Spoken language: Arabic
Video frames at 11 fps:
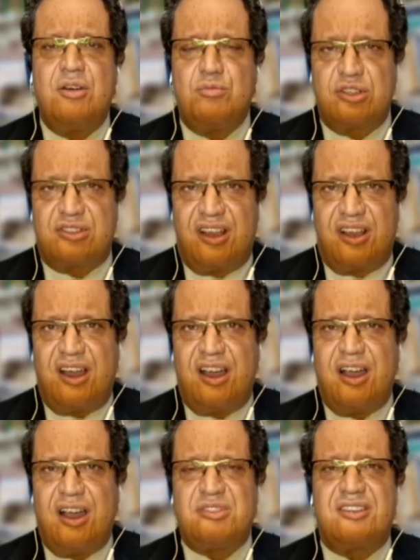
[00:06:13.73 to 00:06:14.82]

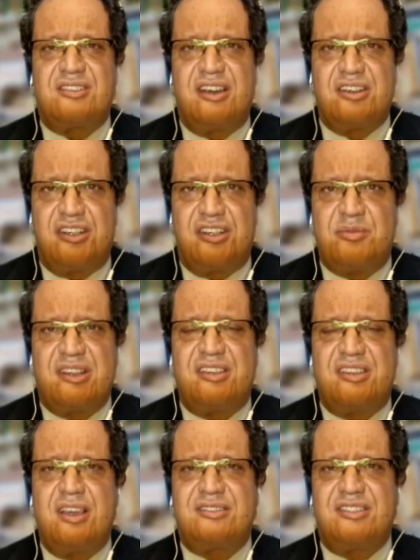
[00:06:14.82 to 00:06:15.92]
مطلقة وزارة الخارجية
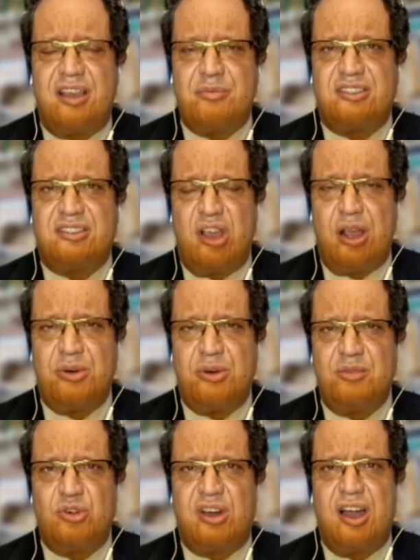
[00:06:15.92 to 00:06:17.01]
الأمريكية اتهمت محور
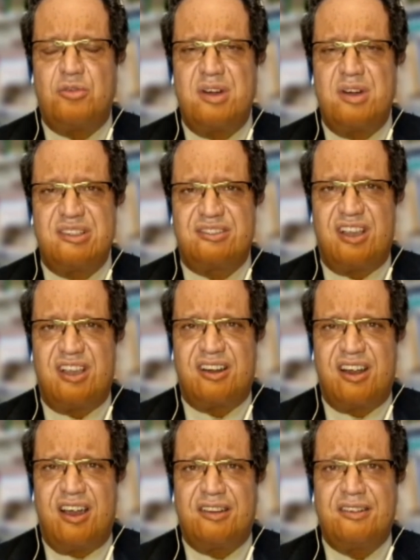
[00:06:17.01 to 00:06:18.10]
المقاومة من
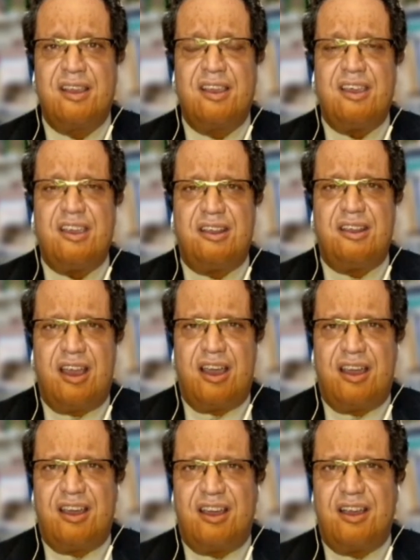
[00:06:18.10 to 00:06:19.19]
طهران
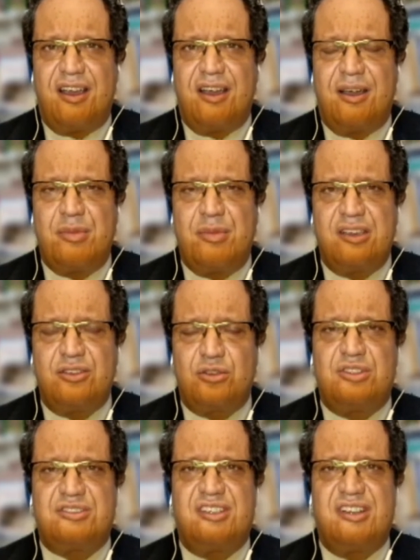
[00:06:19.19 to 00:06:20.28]
إلى
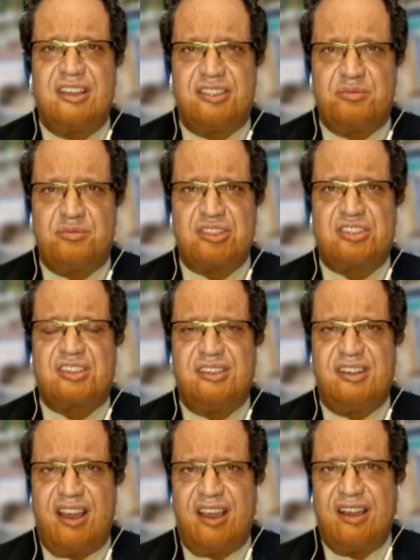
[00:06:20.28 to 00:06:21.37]
بيروت إلى دمشق
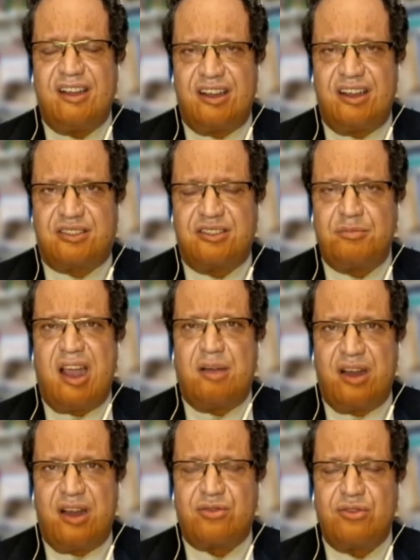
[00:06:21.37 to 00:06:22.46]
إلى غزة مع
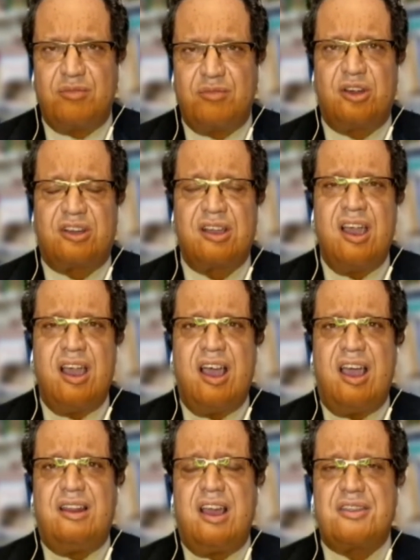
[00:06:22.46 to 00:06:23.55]
بعض أمبلك
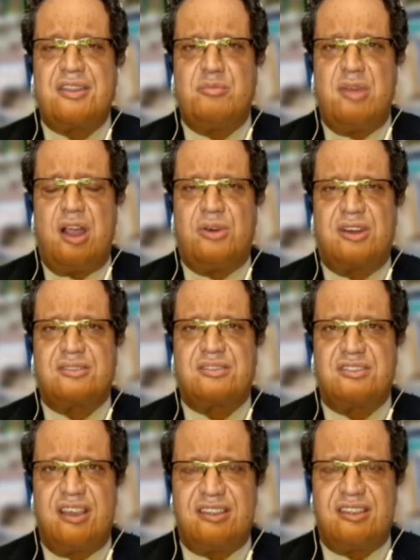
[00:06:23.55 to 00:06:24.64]
هل هذا المحور
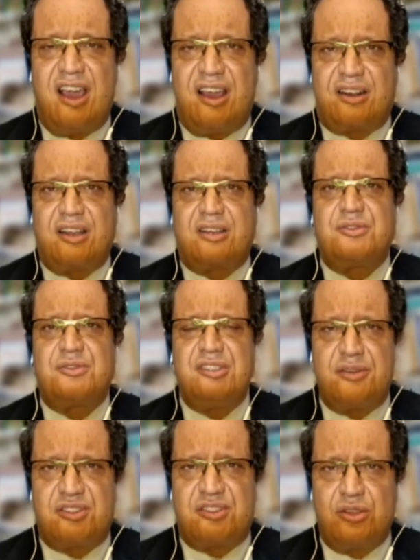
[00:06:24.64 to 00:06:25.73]
سيتحرك في
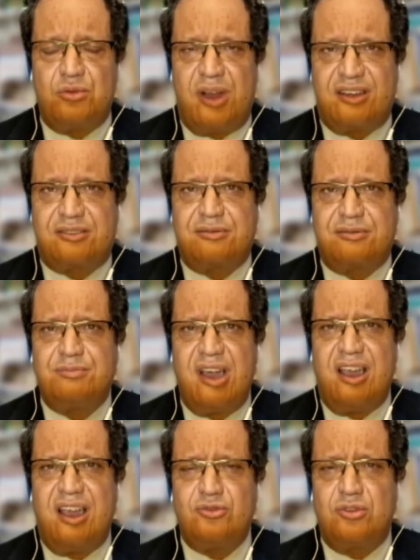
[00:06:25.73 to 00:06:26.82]
نفس الوقت
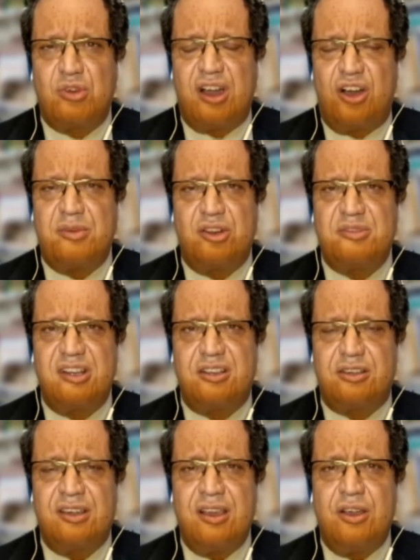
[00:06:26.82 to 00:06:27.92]
مع أن المقاومة
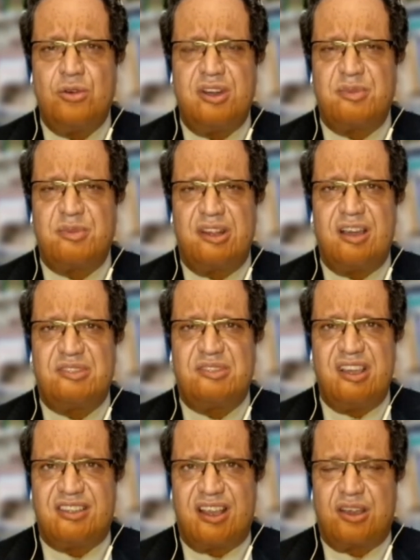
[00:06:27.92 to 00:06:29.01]
اللبنانية حزب الله بدا
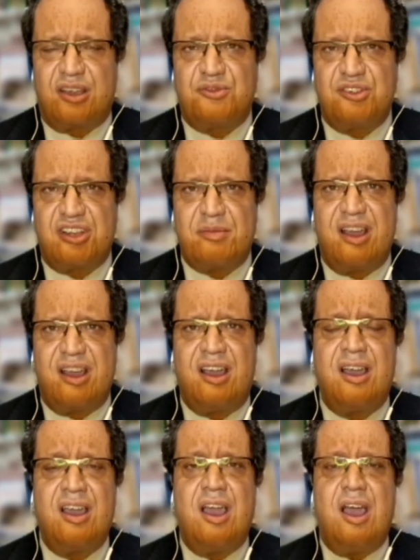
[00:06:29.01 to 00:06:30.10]
يسخن في
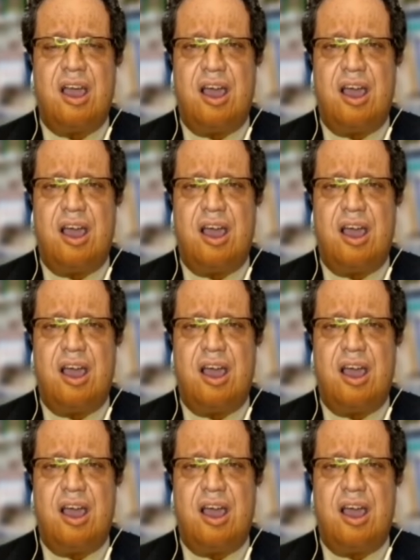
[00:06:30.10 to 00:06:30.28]
الجبهه آه.